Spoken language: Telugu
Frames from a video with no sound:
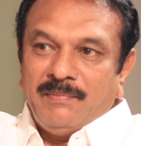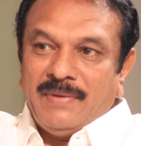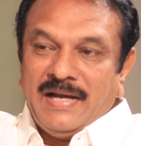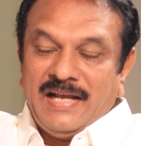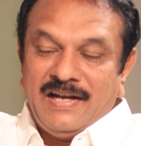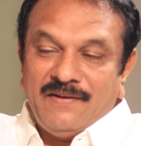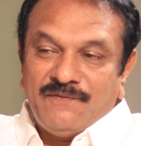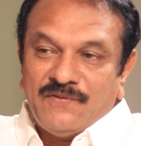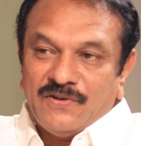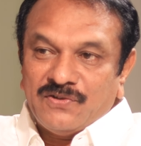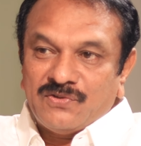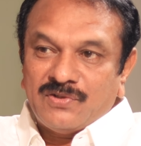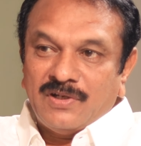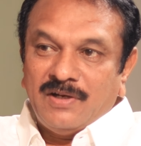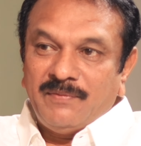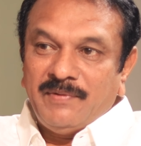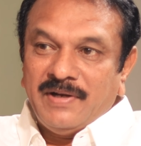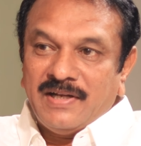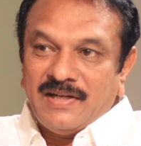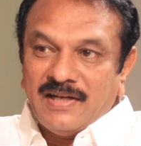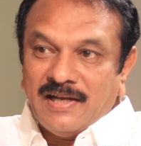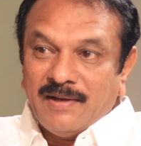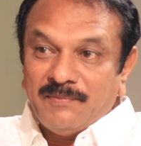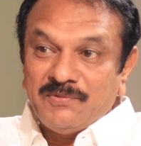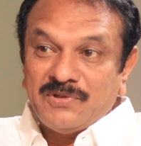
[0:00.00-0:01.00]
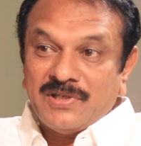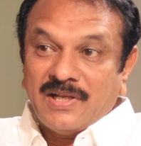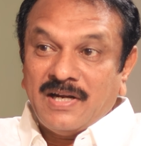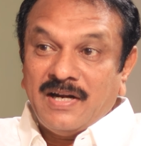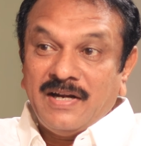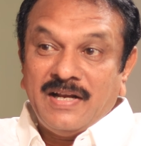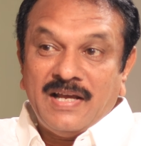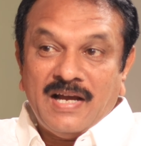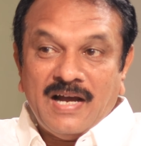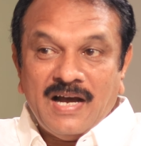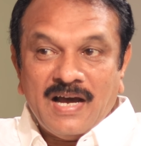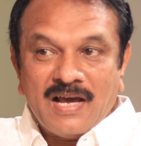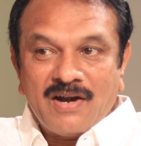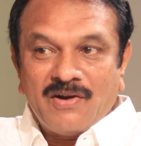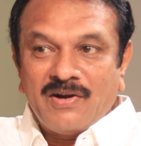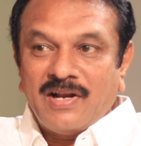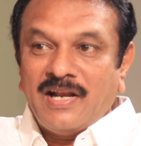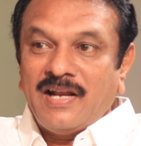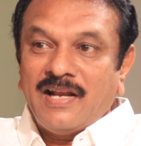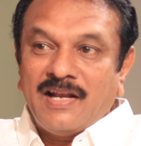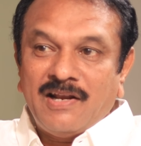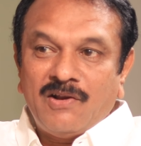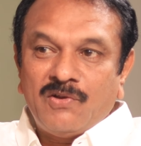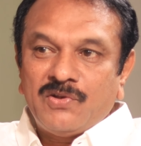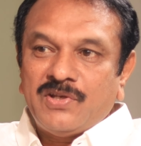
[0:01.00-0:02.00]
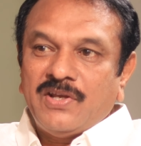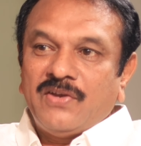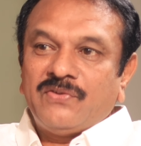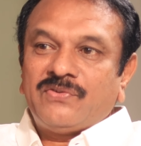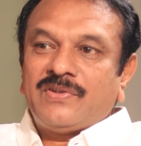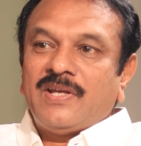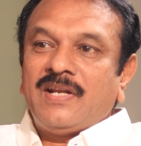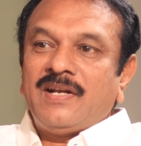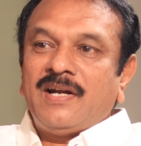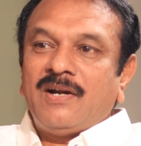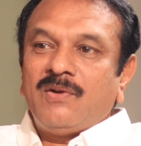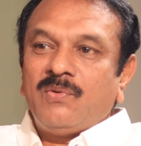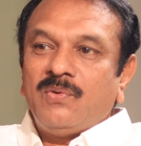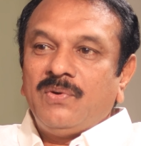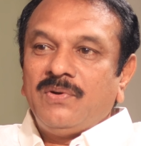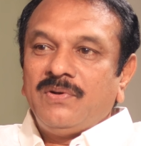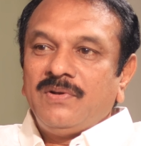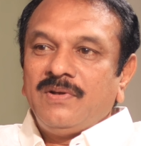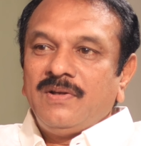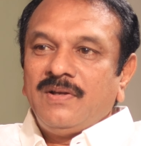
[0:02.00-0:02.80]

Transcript: మేనిఫెస్టోలో పెట్టిన అంశాలన్నీ ఆరు నెలల్లో చేస్తున్నాడు